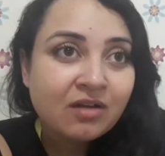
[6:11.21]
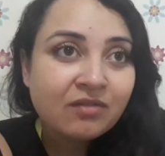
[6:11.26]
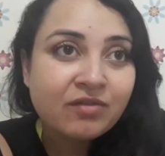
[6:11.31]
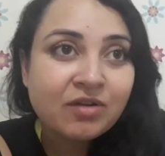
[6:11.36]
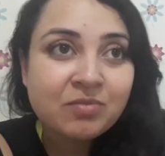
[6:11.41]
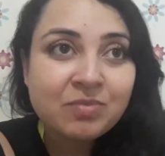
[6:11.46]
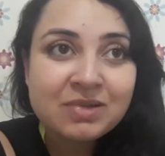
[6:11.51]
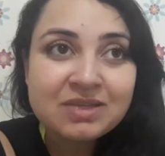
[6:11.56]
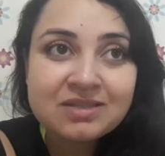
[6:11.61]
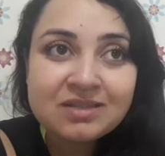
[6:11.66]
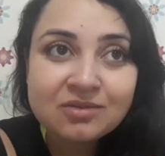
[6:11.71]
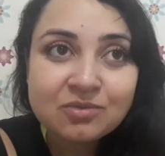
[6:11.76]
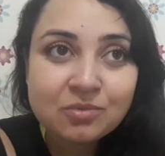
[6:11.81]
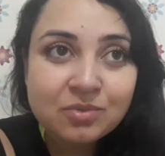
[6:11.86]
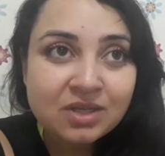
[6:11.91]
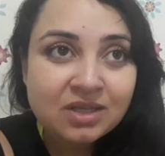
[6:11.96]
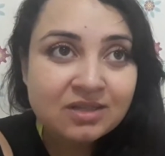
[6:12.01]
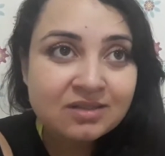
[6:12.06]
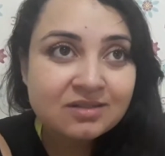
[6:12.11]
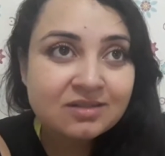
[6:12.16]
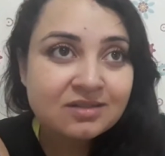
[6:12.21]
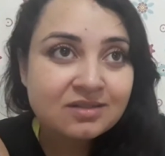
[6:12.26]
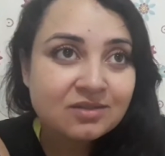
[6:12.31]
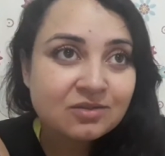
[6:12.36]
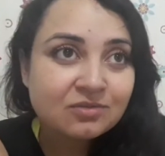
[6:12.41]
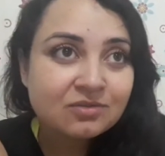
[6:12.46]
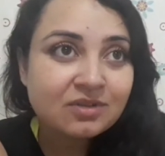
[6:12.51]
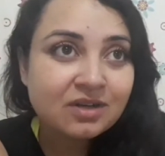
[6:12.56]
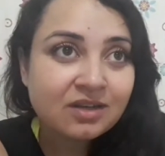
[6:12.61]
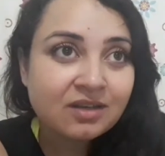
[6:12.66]
Vai passando meses e
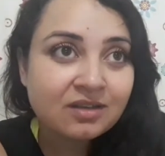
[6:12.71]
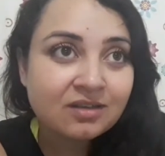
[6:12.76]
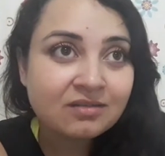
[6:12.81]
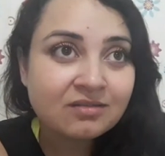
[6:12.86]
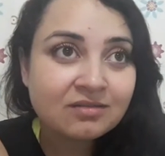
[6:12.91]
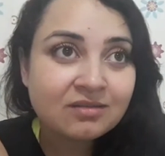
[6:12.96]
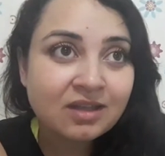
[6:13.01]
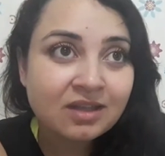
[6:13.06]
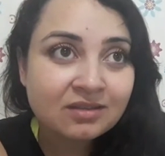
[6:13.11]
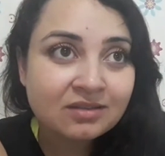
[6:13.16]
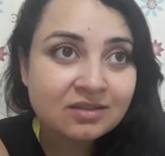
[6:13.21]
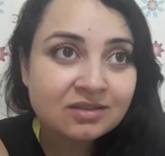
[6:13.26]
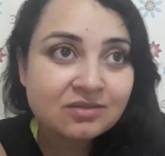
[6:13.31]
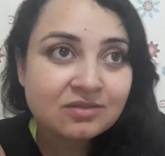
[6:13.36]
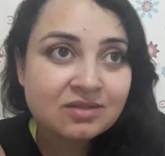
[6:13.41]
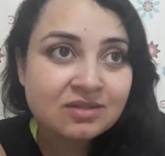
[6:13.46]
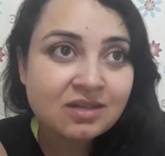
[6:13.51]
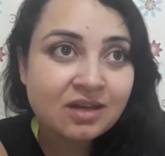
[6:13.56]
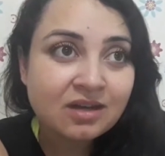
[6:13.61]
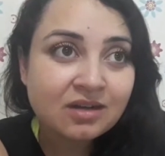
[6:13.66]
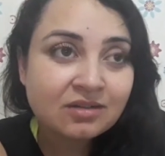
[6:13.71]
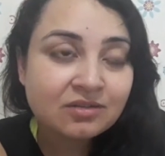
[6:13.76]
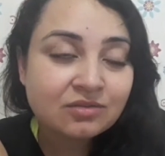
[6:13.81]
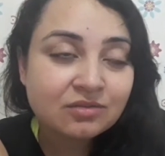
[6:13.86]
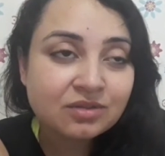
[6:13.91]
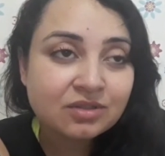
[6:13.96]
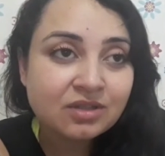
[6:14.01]
o trem tá dando certo.